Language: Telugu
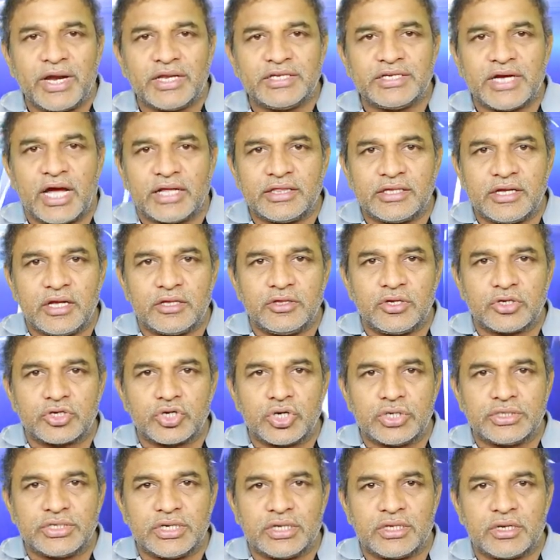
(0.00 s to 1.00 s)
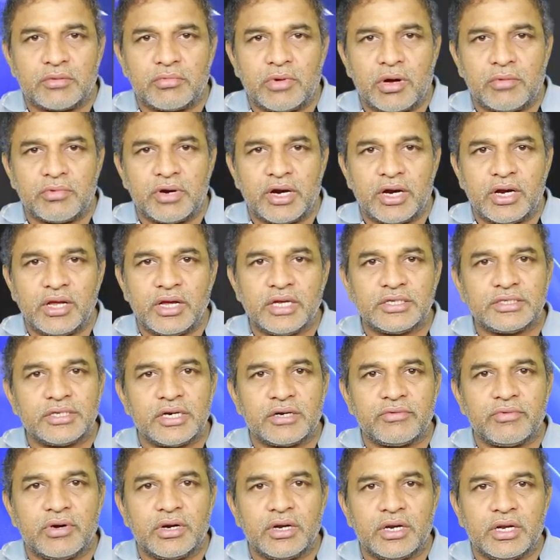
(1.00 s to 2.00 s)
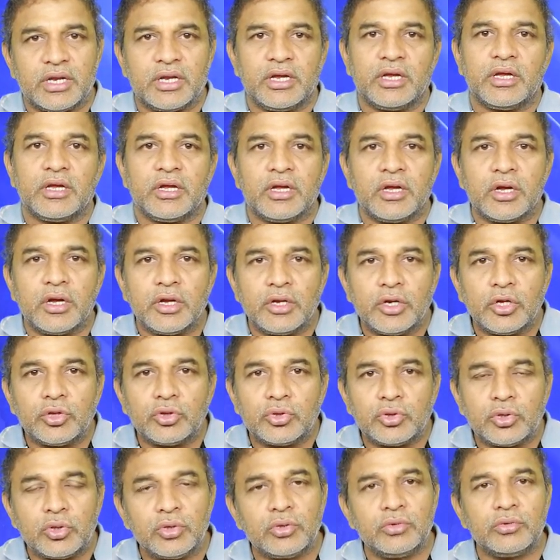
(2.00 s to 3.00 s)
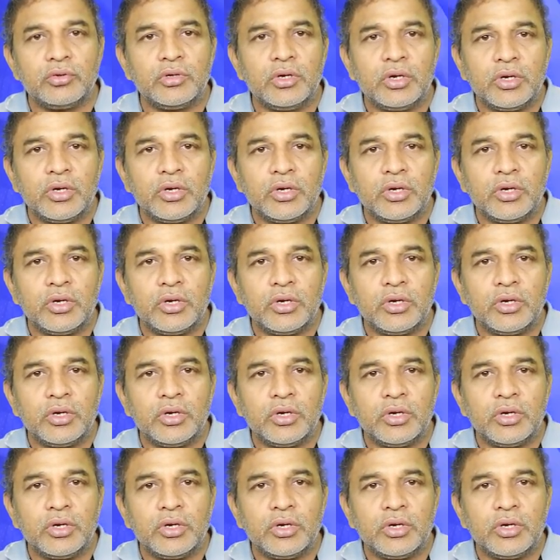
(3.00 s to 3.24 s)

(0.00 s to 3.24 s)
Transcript: పార్టీ జాతీయ అధ్యక్షుడు చంద్రబాబు నాయుడు చేసేటువంటి ఎత్తులు